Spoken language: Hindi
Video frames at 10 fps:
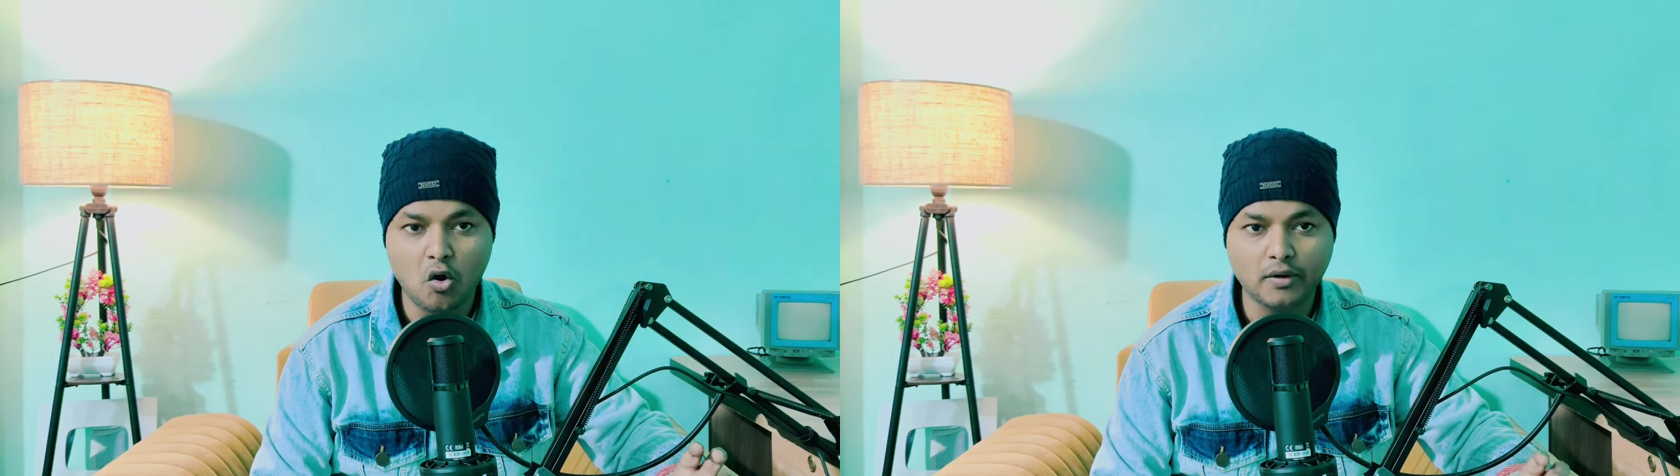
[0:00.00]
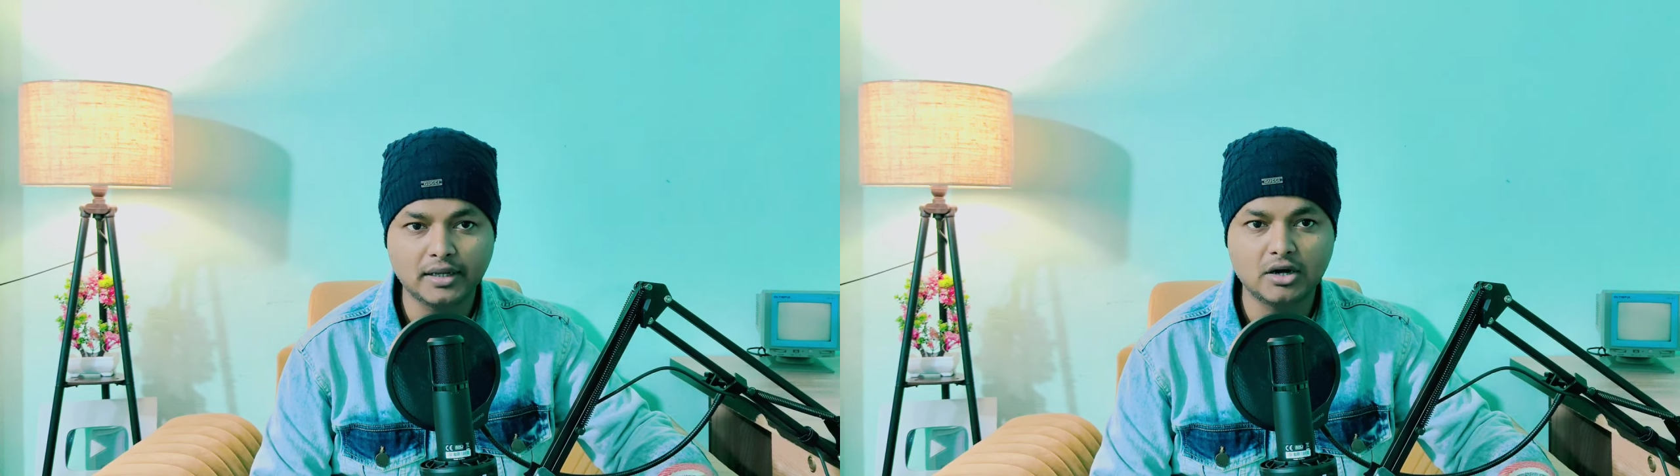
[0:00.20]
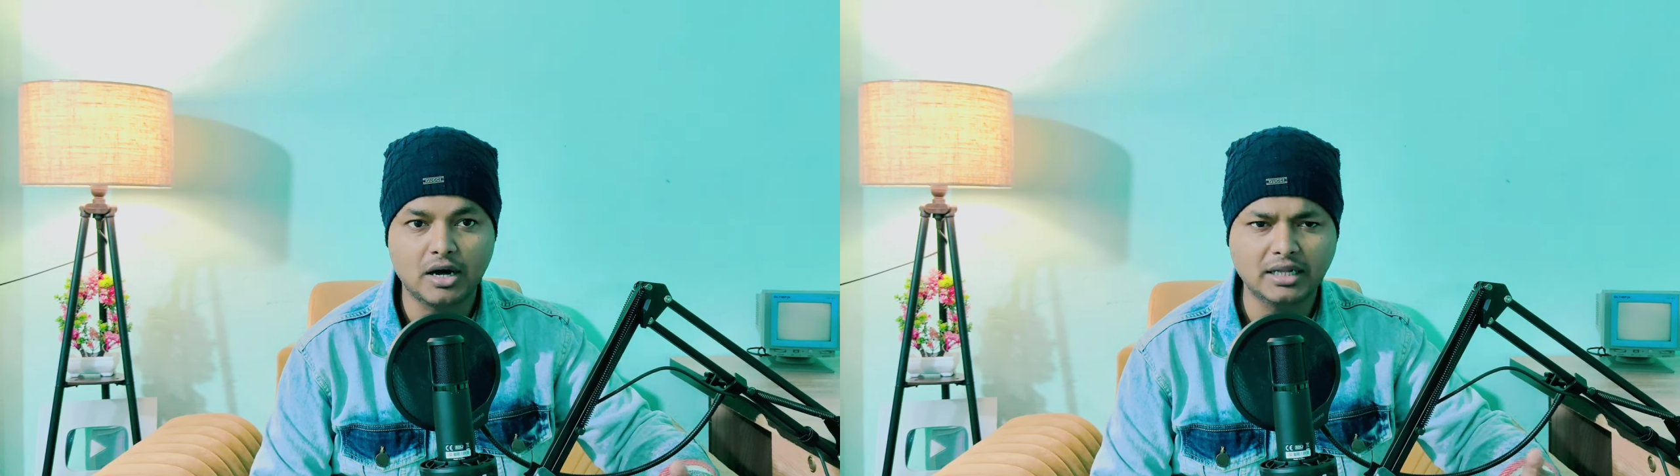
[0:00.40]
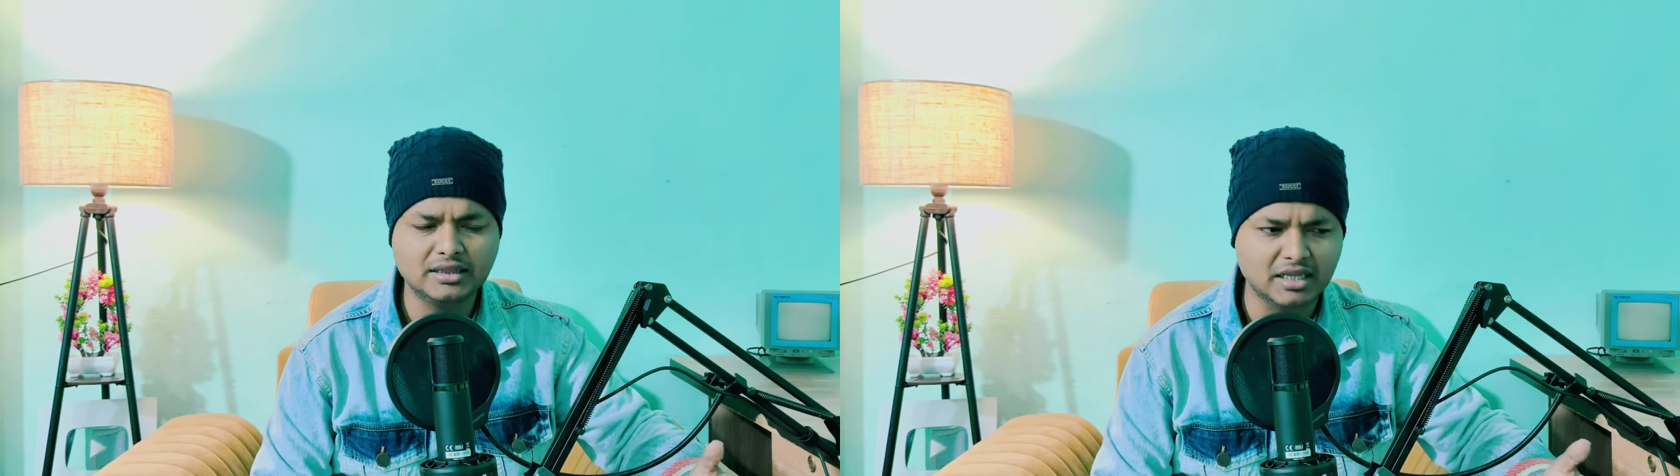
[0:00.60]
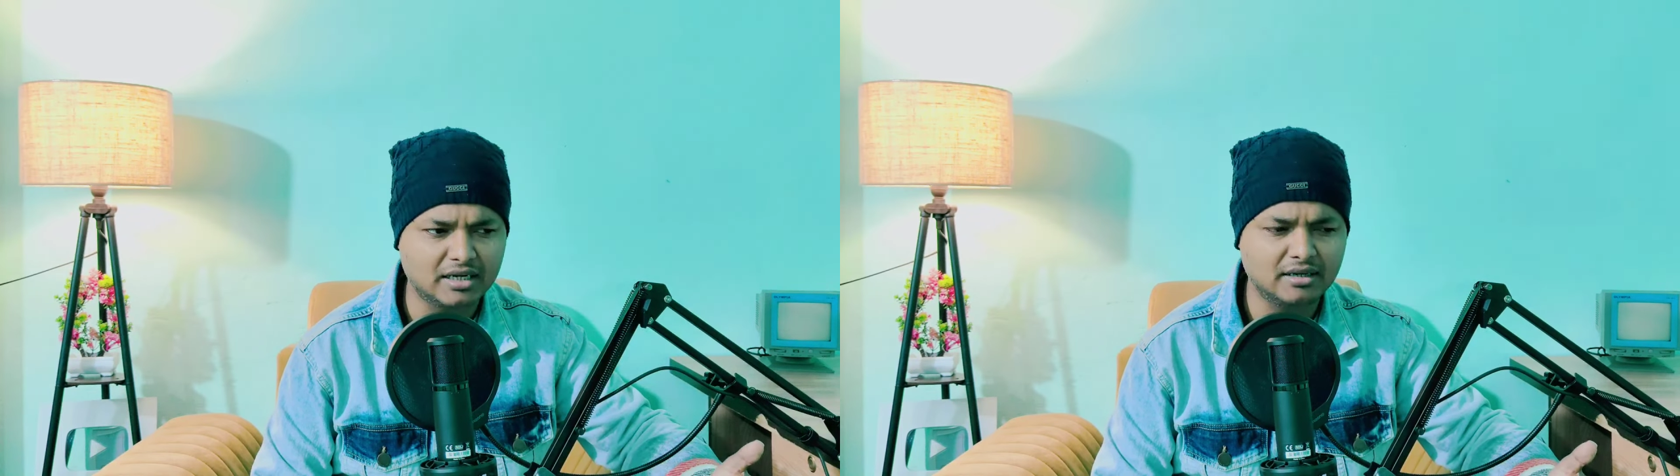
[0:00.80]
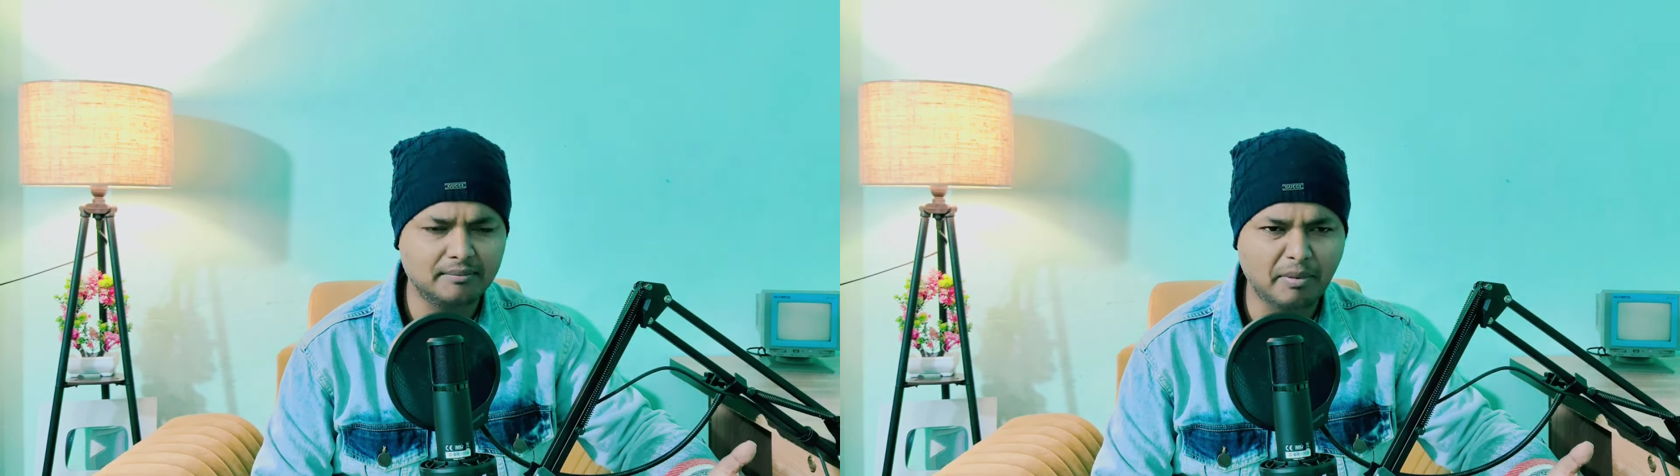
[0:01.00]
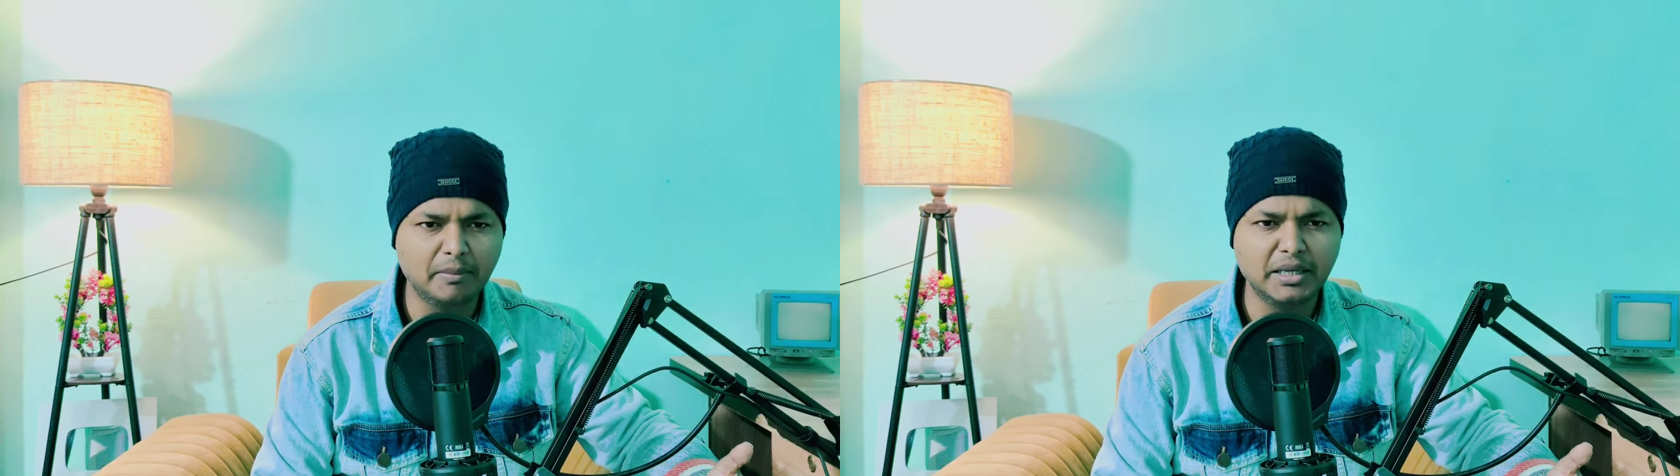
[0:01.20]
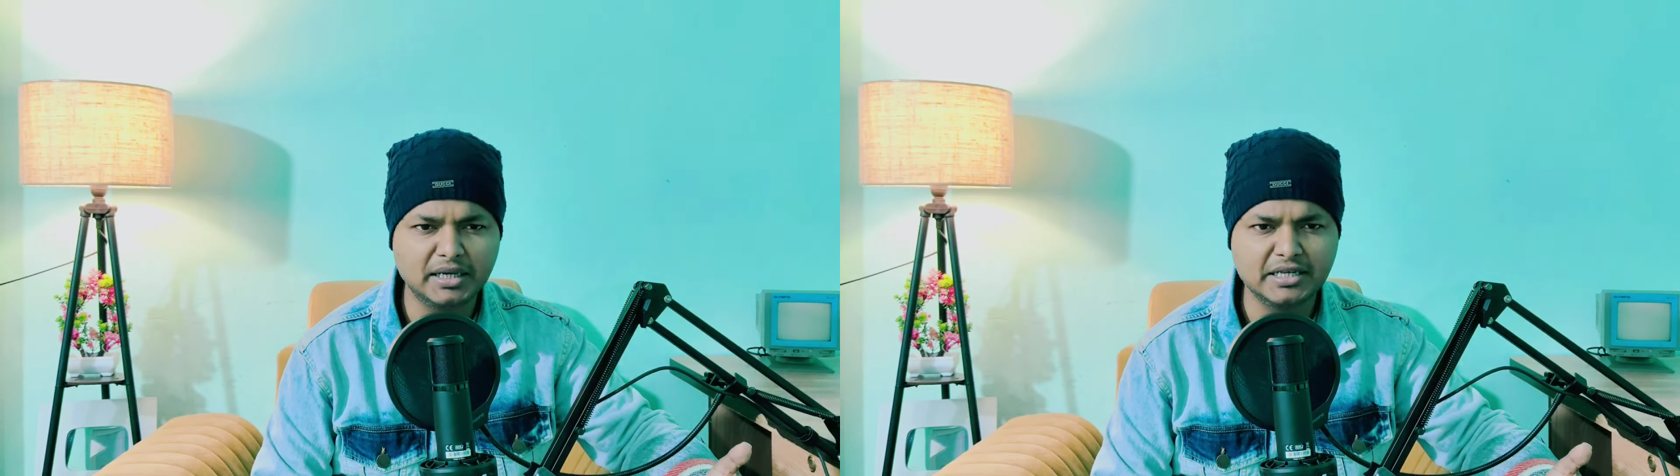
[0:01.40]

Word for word: और एक हद तक पब्लिक